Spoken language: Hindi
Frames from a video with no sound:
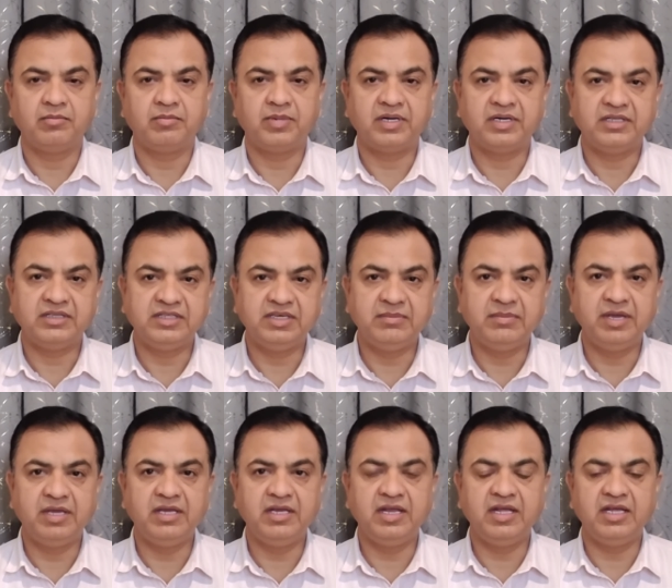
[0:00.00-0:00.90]
परिधि
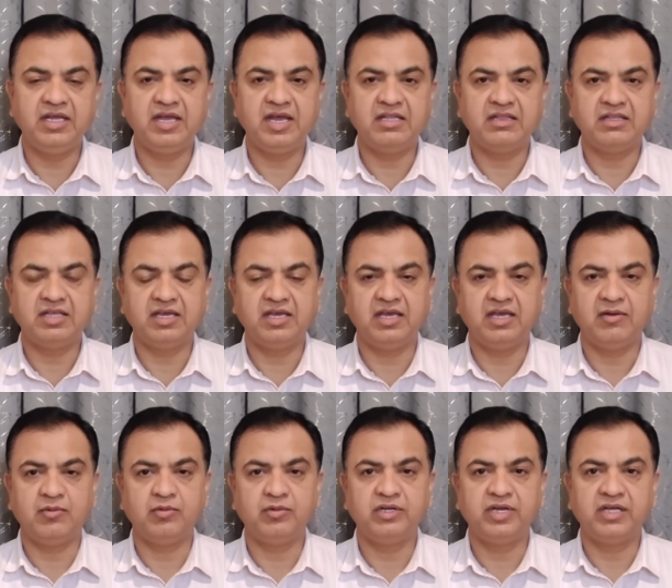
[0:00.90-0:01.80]
में ही नहीं आते हैं
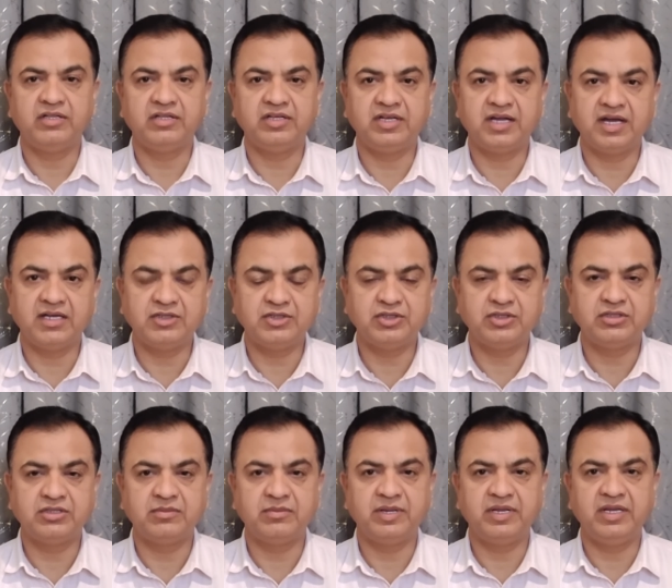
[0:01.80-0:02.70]
उनके अधिकार
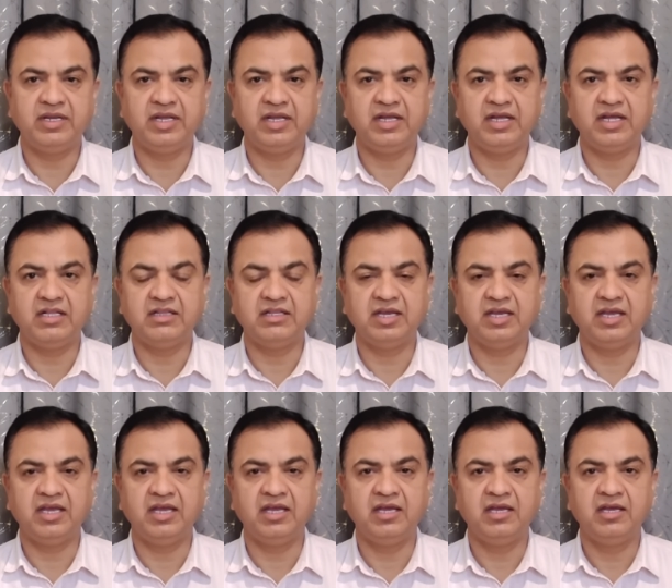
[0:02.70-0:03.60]
क्षेत्र में ही नहीं आते
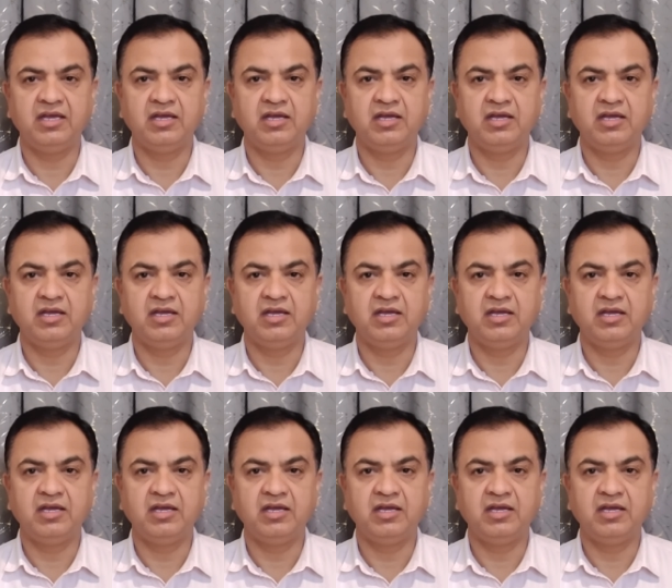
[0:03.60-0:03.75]
हैं